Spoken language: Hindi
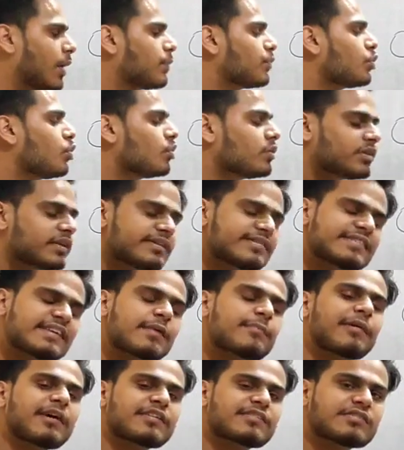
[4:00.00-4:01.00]
अब कौन
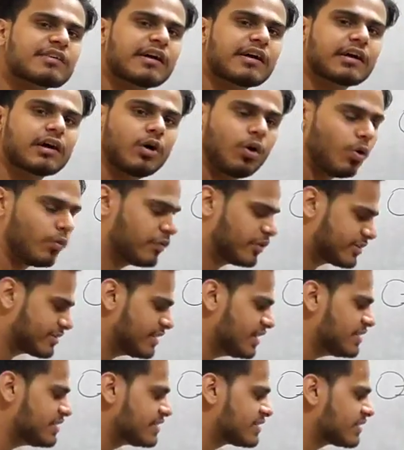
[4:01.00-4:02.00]
किसके पास जाएगा
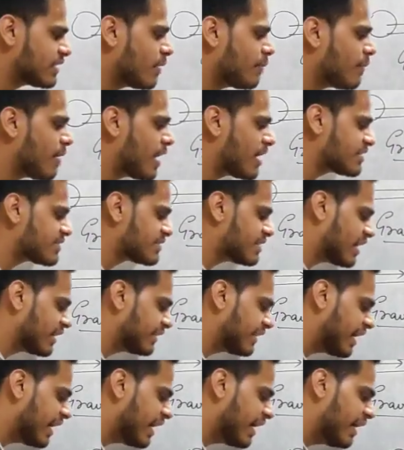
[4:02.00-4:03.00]
ऑब्वियसली जिसका मास
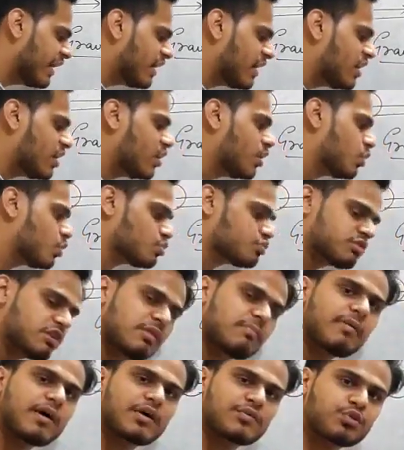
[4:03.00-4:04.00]
ज़्यादा है
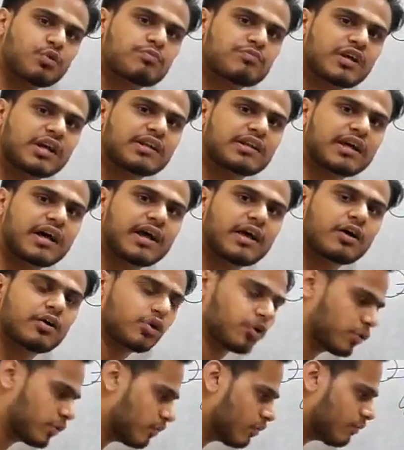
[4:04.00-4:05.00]
उसके पास ऑब्जेक्ट आएगा
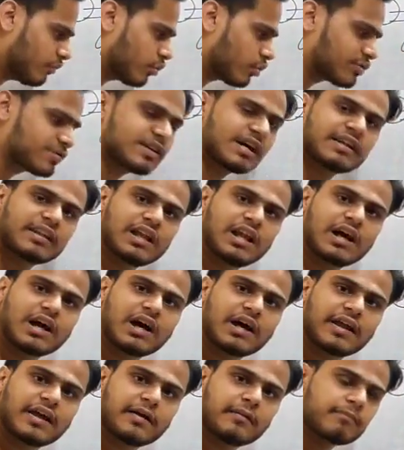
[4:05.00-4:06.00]
क्योंकि वो फोर्स ज़्यादा
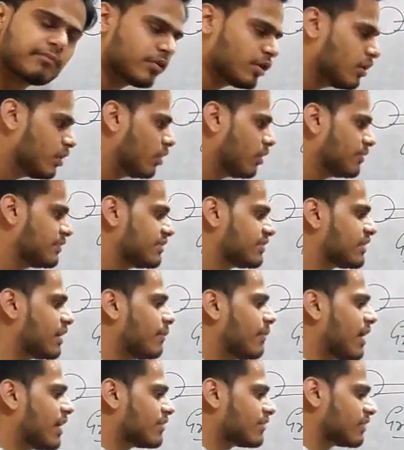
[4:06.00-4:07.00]
लगा रहा है और
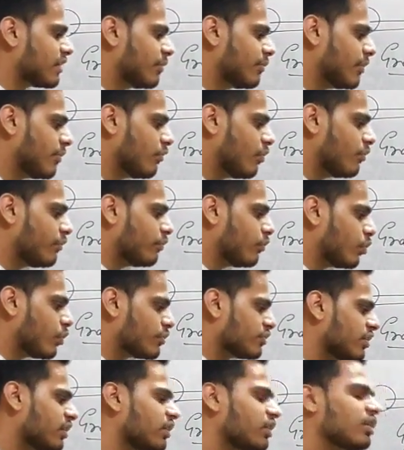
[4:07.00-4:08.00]
जिसका मास कम है वो
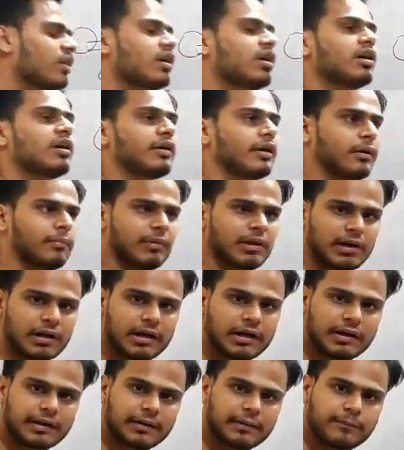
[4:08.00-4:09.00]
फोर्स कम
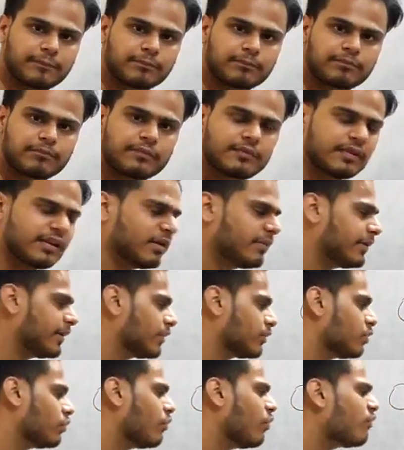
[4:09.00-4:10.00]
लगा रहा है ठीक है
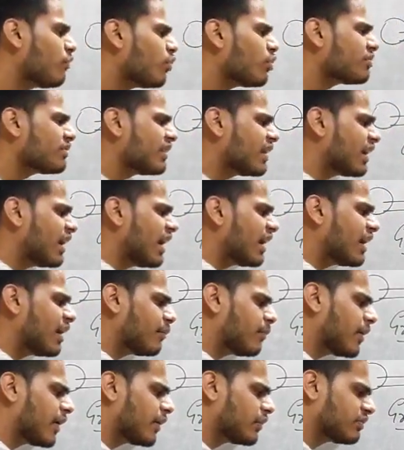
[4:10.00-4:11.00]
बेटा तो वो फोर्स लगा
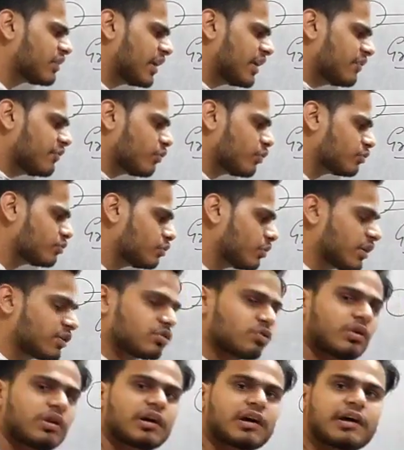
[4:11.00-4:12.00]
कहाँ पा रहा है सारी फोर्स तो
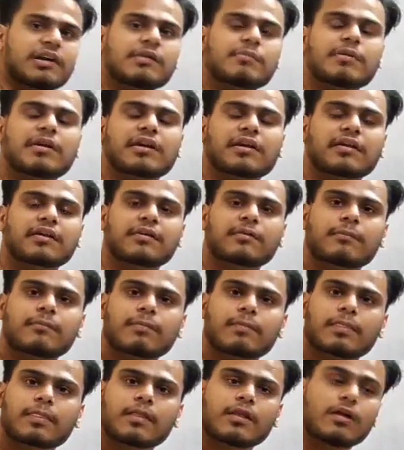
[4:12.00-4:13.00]
अर्थ को ही लगानी पड़ रही है